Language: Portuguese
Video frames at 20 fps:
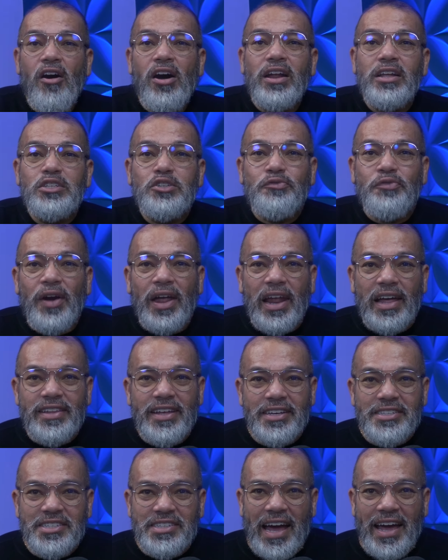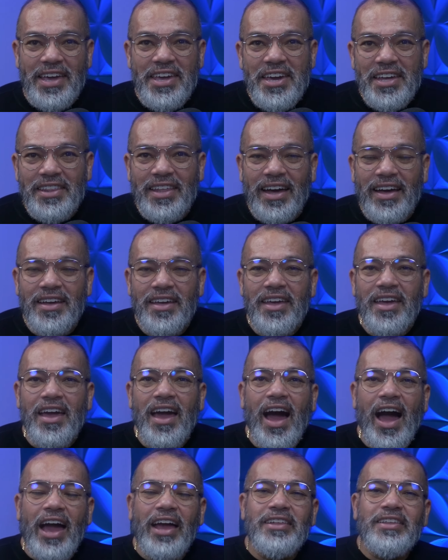hora de falar da saída,
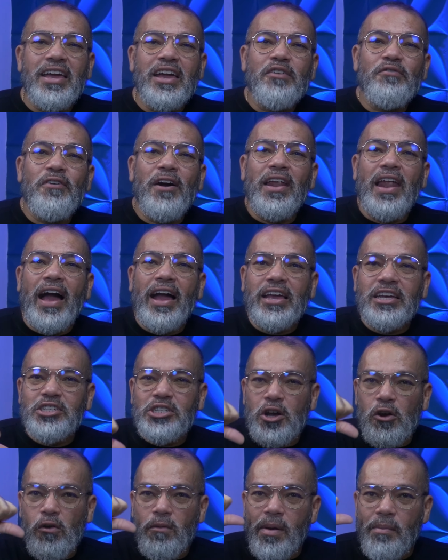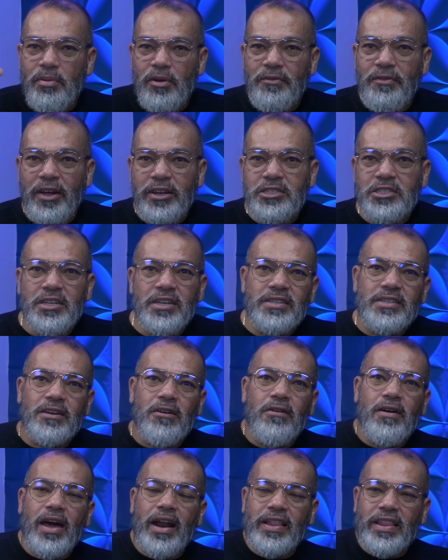aí tem que falar que chegou uma profetisa,
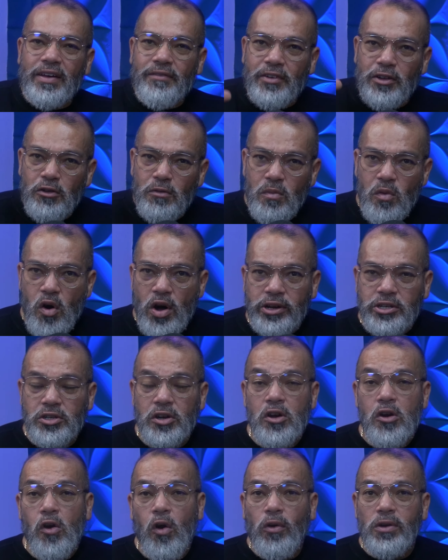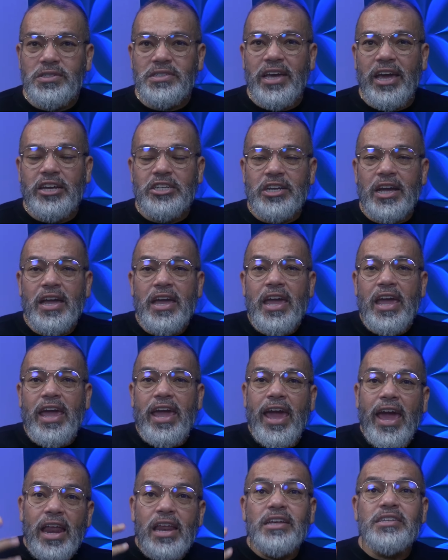que o cara estava no monte, ou seja,
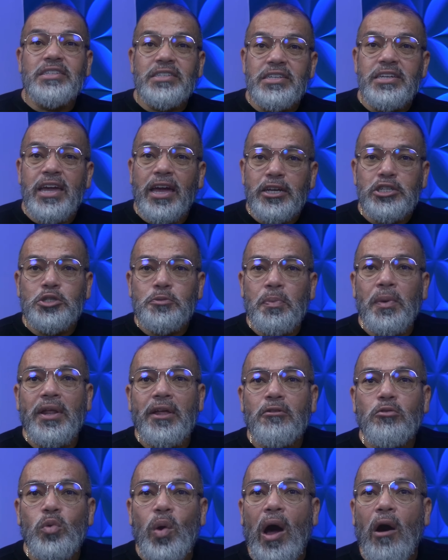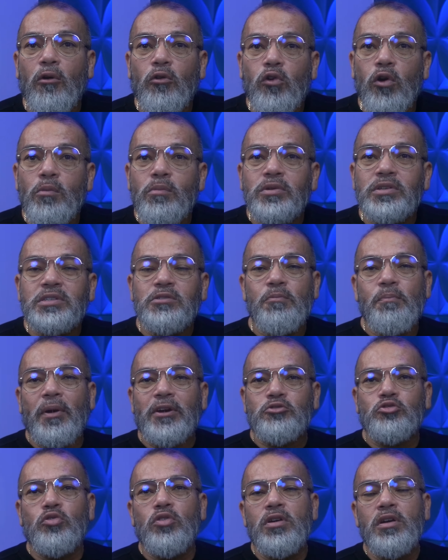ele sim é espiritual, como se o
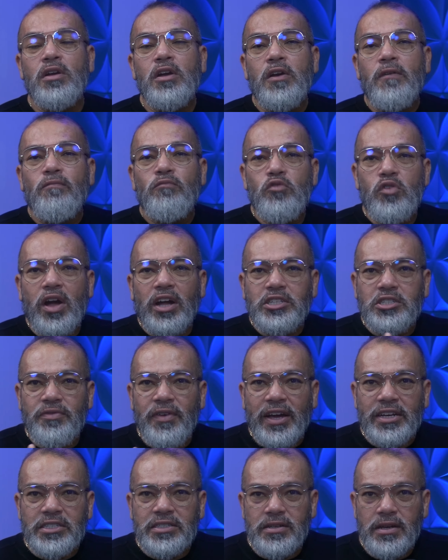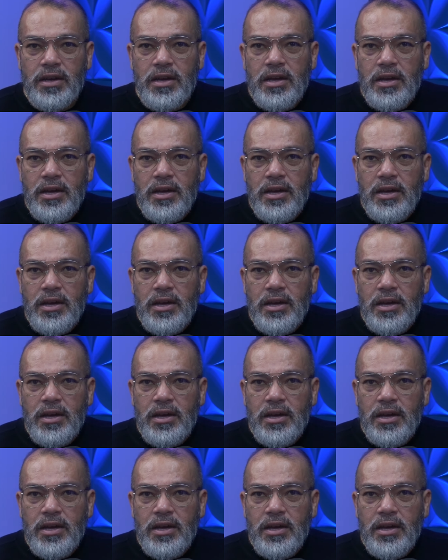pastor nunca tivesse